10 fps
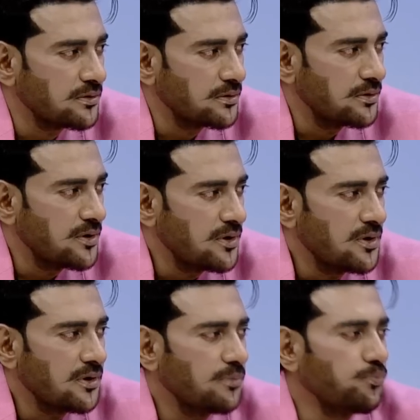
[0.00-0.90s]
মানে
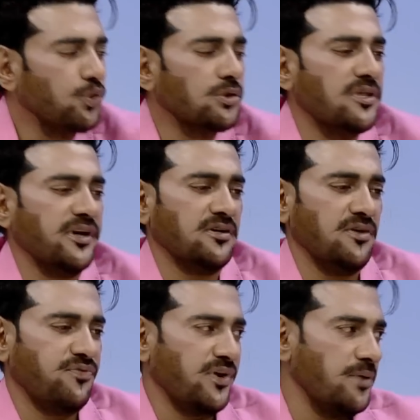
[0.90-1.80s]
এখানে স্পেসিফিক
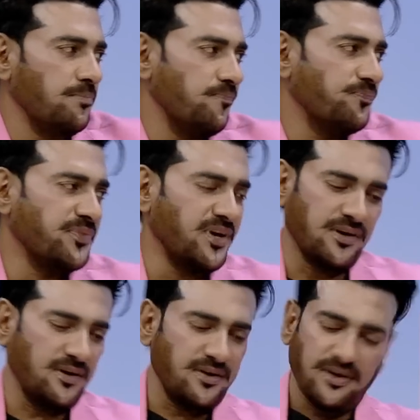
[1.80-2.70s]
একটা গান না যেটা
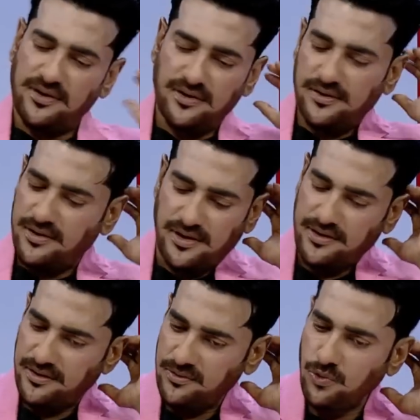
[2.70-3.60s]
টেনে আনবে না
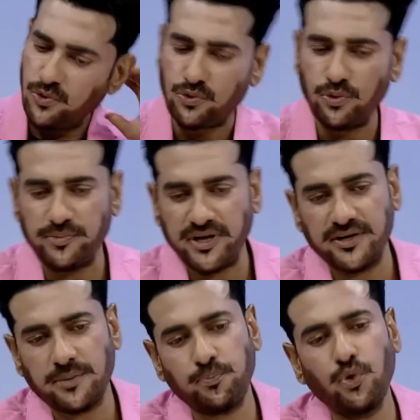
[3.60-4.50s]
হ্যাঁ। ওরকম না
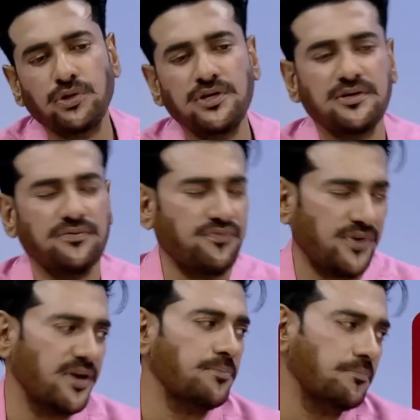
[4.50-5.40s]
এটা প্রতিটা
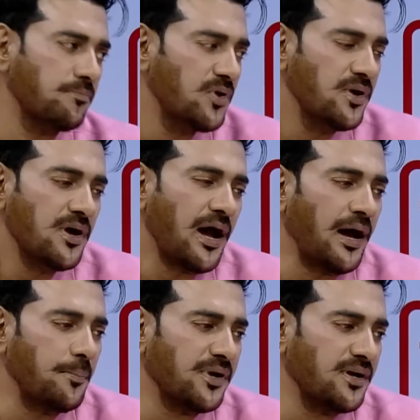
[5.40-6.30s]
ফ্রেম
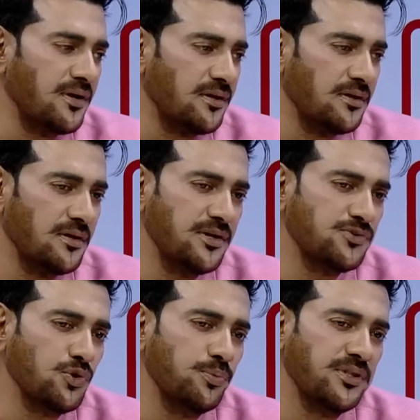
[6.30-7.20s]
আমরা এই
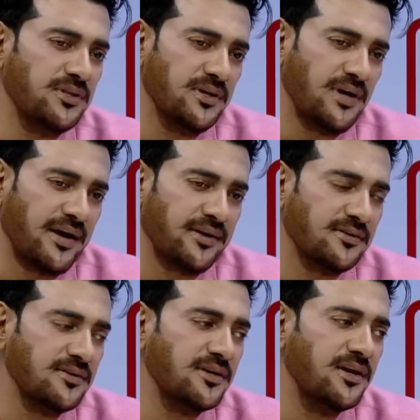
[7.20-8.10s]
ছবিতে
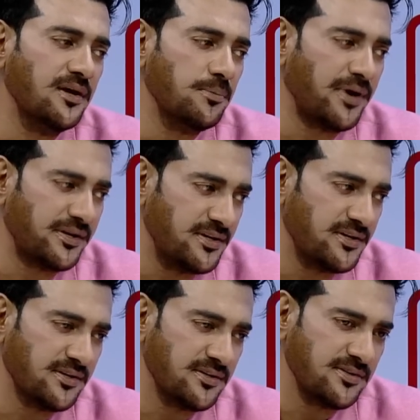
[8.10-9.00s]
আরেকটা টেইলার বানিয়ে
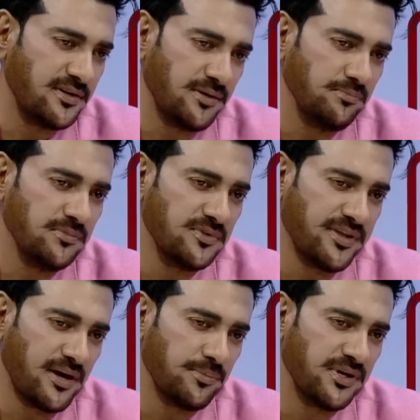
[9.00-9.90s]
রেখেছিলাম যে
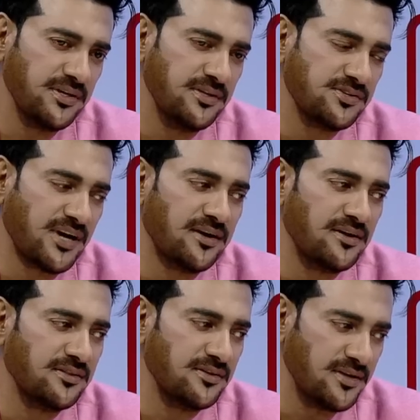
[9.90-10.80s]
আমরা এই
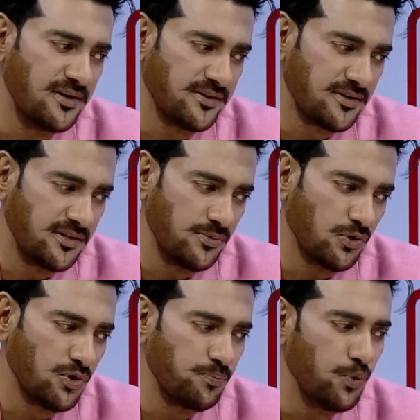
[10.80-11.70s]
চান্দাতে টেইলারটা দিব
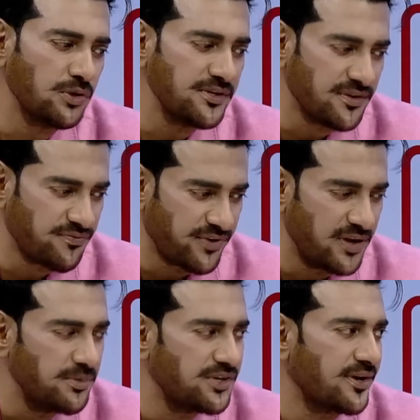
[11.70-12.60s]
কারণ প্রতিটা
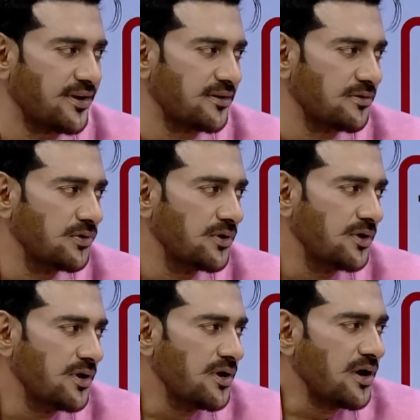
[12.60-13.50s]
ফ্রেমই টেইলার
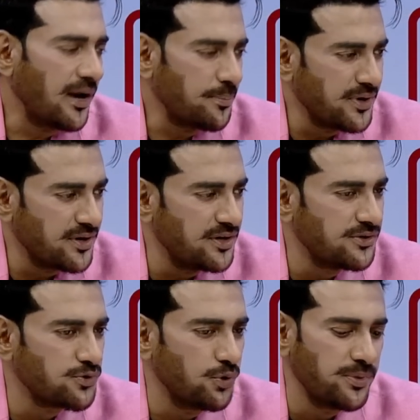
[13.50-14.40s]
আপনার এই
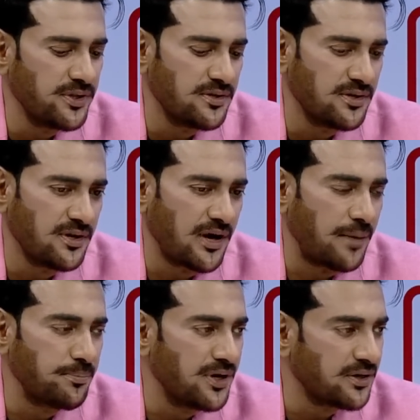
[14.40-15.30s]
ছবিতে
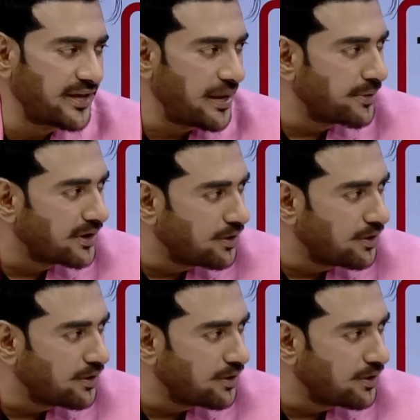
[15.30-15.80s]
আপনার ক্যামেরা